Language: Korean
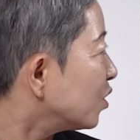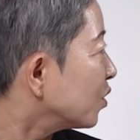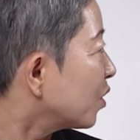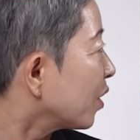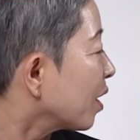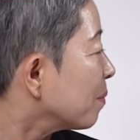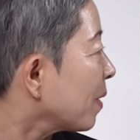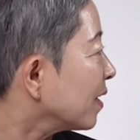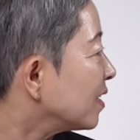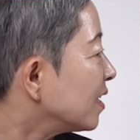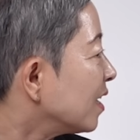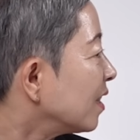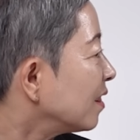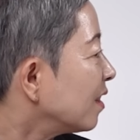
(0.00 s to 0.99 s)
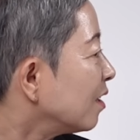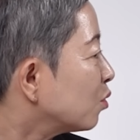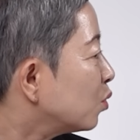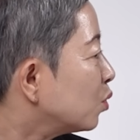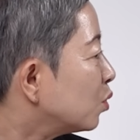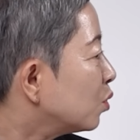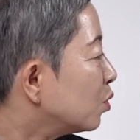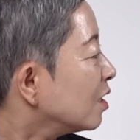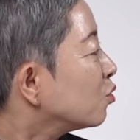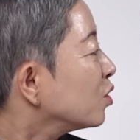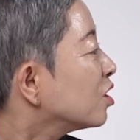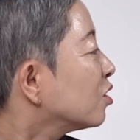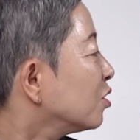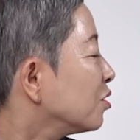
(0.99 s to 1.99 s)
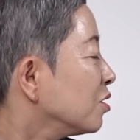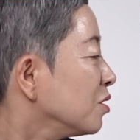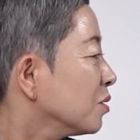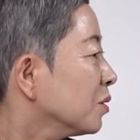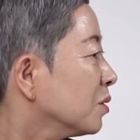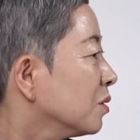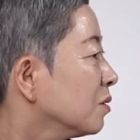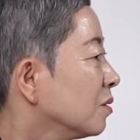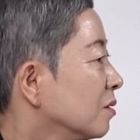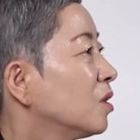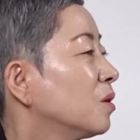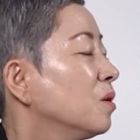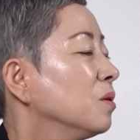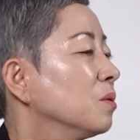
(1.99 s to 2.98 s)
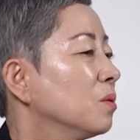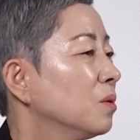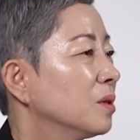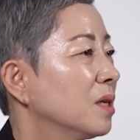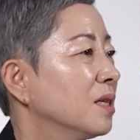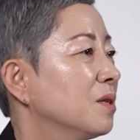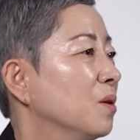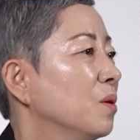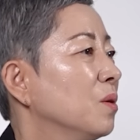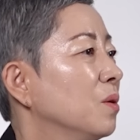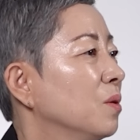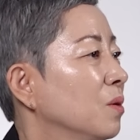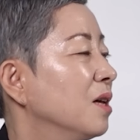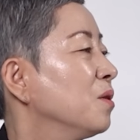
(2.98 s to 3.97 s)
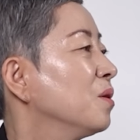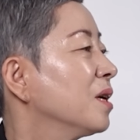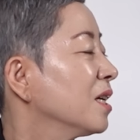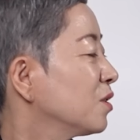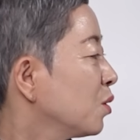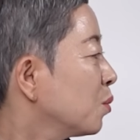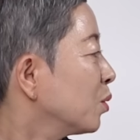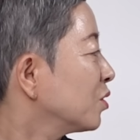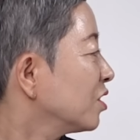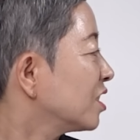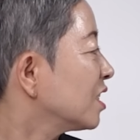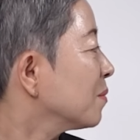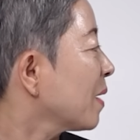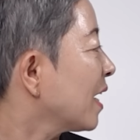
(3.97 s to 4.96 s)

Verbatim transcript: 이런 거 되게 많이 한다고 알고 있거든요. 네. 그런 곳에서 카더라 정보 듣지